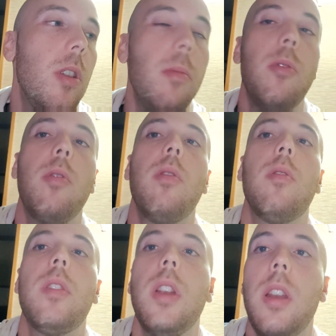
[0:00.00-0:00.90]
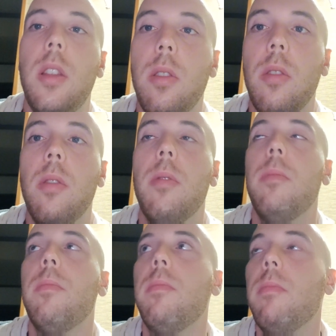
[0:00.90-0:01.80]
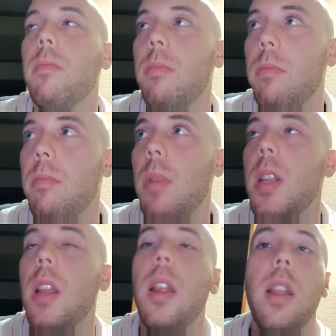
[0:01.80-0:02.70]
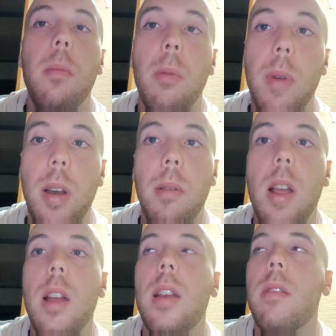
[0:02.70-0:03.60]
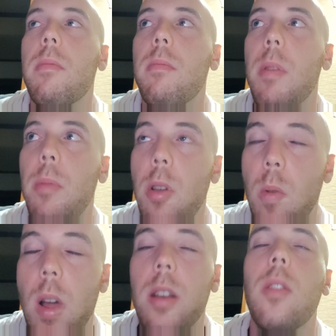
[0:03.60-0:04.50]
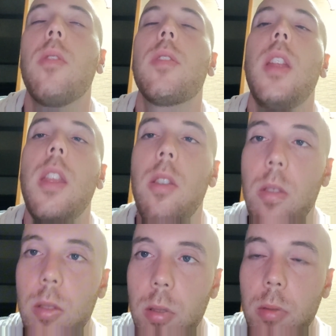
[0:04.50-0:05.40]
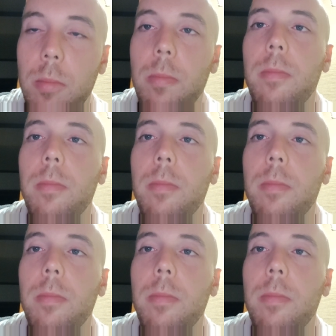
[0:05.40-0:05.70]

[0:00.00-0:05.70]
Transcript: Hemos tenido bastante tiempo para hablar, puedo jugar con los niños.